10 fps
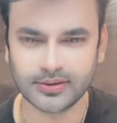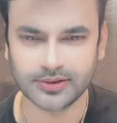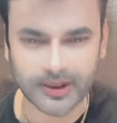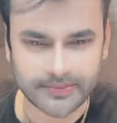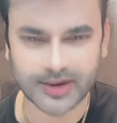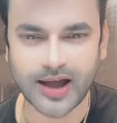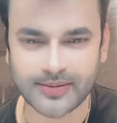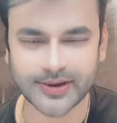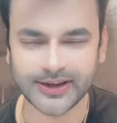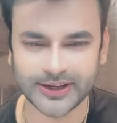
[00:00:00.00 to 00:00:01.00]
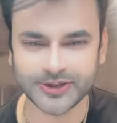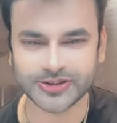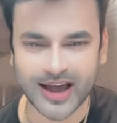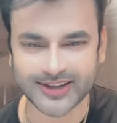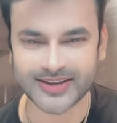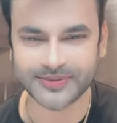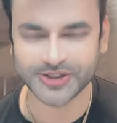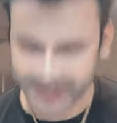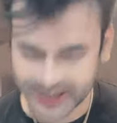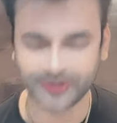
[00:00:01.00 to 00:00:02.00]
टिम्बर काम करने की जो ताकत आपको
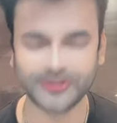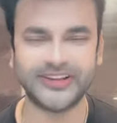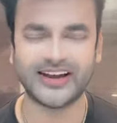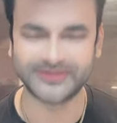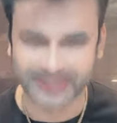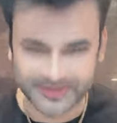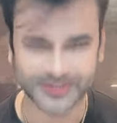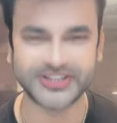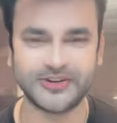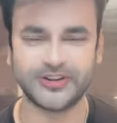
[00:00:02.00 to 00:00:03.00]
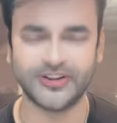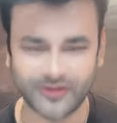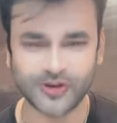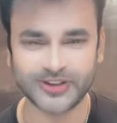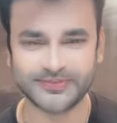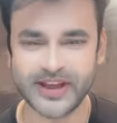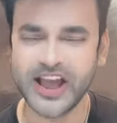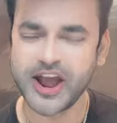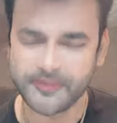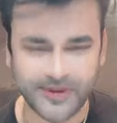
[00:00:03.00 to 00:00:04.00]
चाहिए होती है हम सबको चाहिए होती है वो इसमें
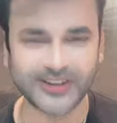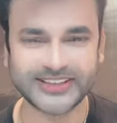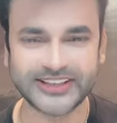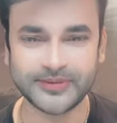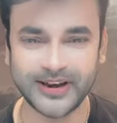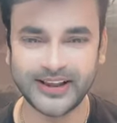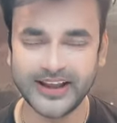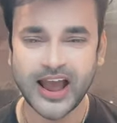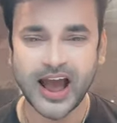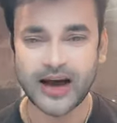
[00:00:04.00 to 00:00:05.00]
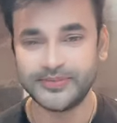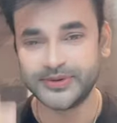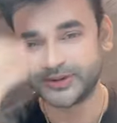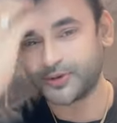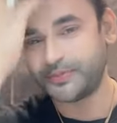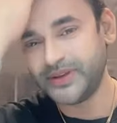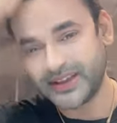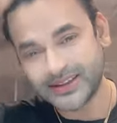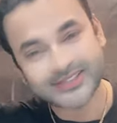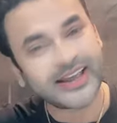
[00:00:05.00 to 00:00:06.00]
बहुत ज़्यादा मिलेगी आप जो इसको
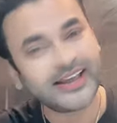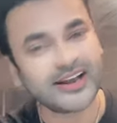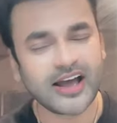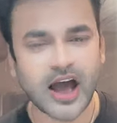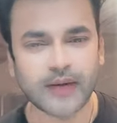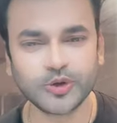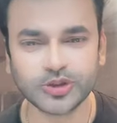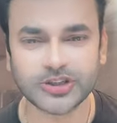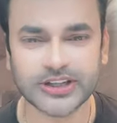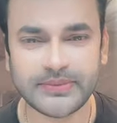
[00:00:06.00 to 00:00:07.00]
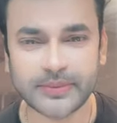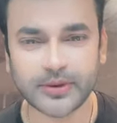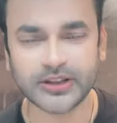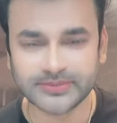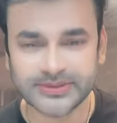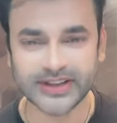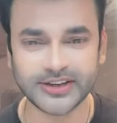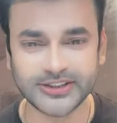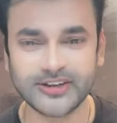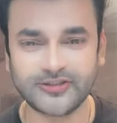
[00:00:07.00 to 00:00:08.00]
पी के जाएंगे ना आपको दो चार दिन में आपको एकदम से
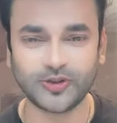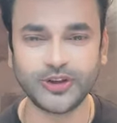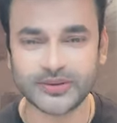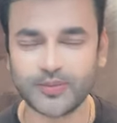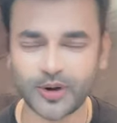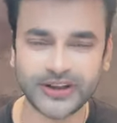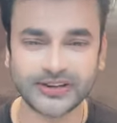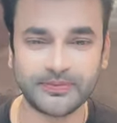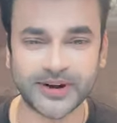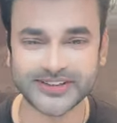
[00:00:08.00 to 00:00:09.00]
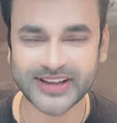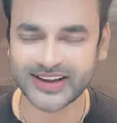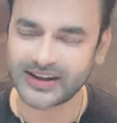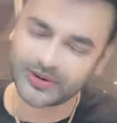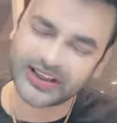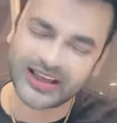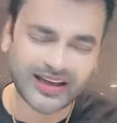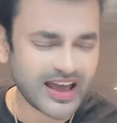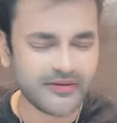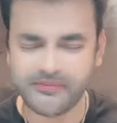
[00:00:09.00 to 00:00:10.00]
एनर्जी का फ्लो एकदम बॉडी के अंदर बढ़ जाएगा ना आप लगेगा
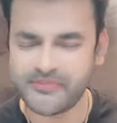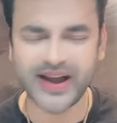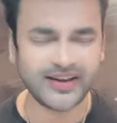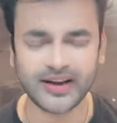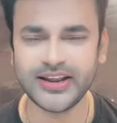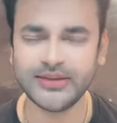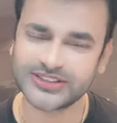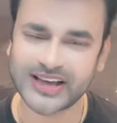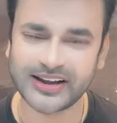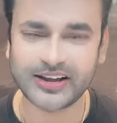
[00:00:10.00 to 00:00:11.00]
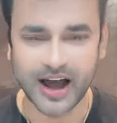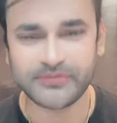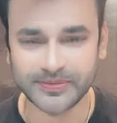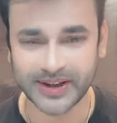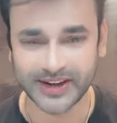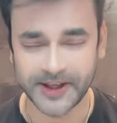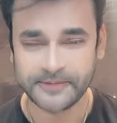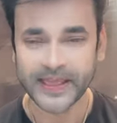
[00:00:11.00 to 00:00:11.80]
यार बैठना नहीं है मुझे सारे काम निपटाना है